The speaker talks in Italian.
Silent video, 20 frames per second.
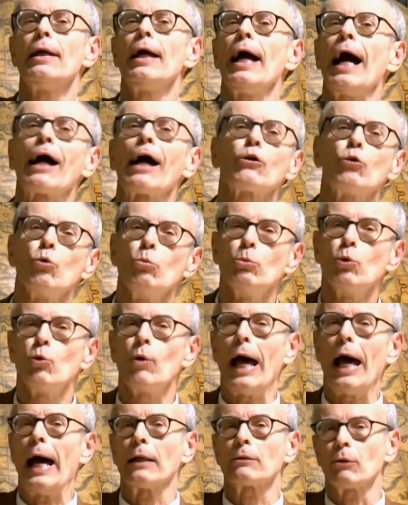
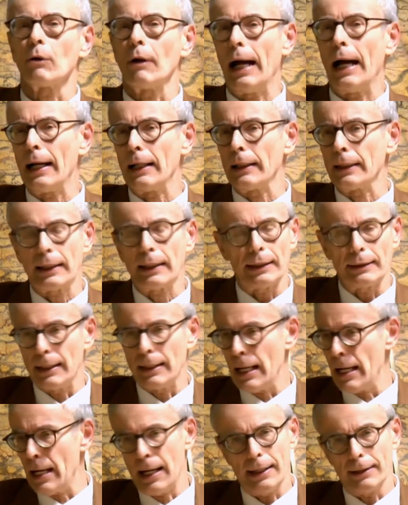accumulato anche
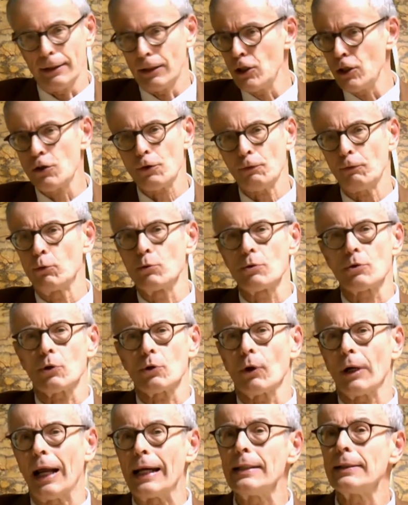delle
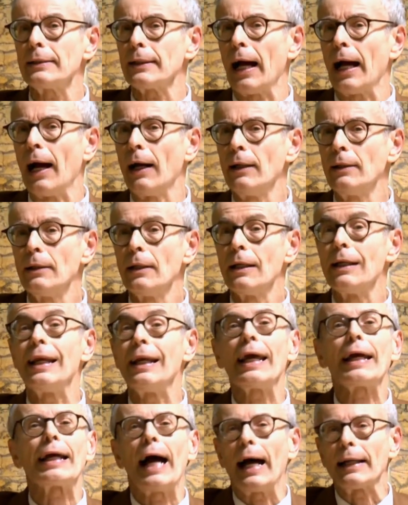disfunzionalità
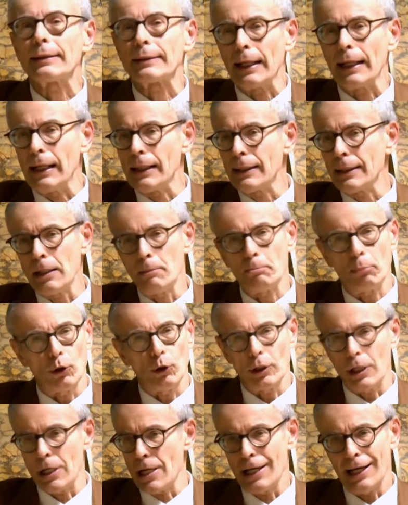legate al tipo
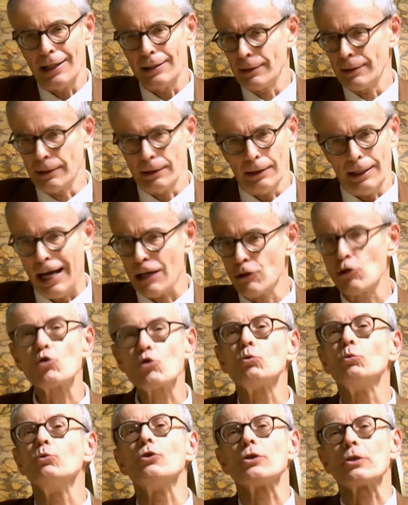di eh,
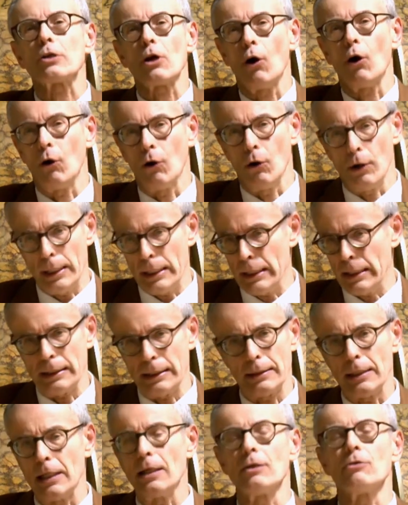
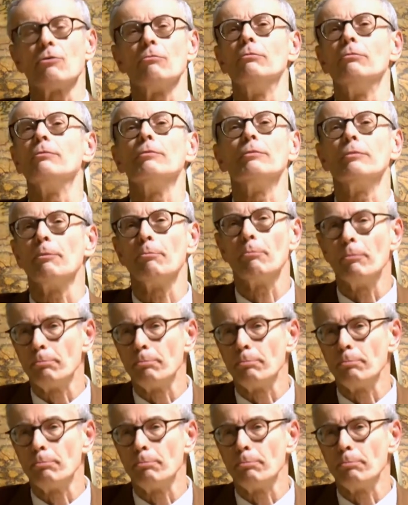assunzioni, di mh, mm,